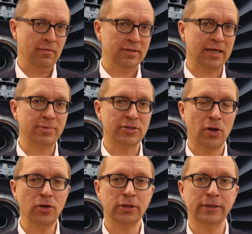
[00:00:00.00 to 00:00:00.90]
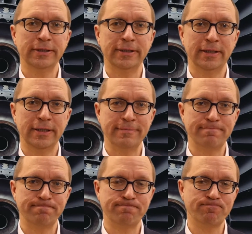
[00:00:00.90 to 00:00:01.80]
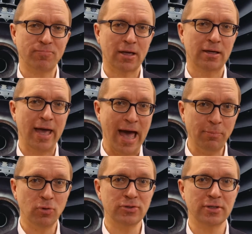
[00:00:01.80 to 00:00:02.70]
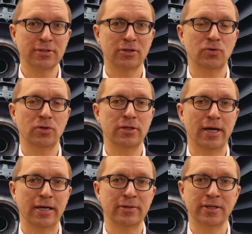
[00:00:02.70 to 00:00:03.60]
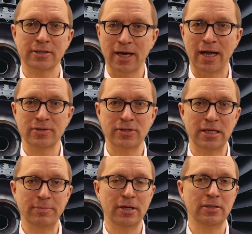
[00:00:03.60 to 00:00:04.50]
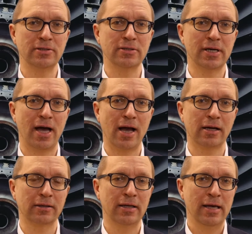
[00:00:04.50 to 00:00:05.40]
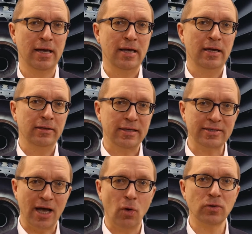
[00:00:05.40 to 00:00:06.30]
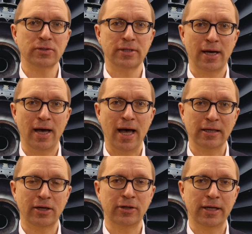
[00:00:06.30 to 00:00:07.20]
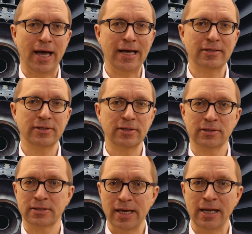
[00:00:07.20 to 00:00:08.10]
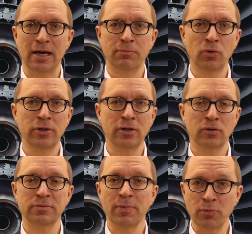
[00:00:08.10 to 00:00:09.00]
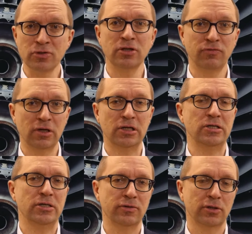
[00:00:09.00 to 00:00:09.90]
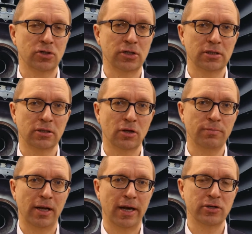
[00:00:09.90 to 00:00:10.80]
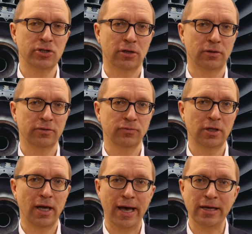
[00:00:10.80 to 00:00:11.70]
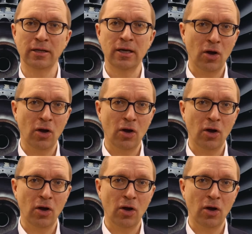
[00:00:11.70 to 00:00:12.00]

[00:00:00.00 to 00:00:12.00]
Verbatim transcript: Was gab es noch? Ähm, Airbus ist natürlich ein zentrales Thema in diesen Tagen das Aus der A380 ist in aller Munde und man muss sich wirklich diese Geschichte nochmal anschauen. Es wurde ein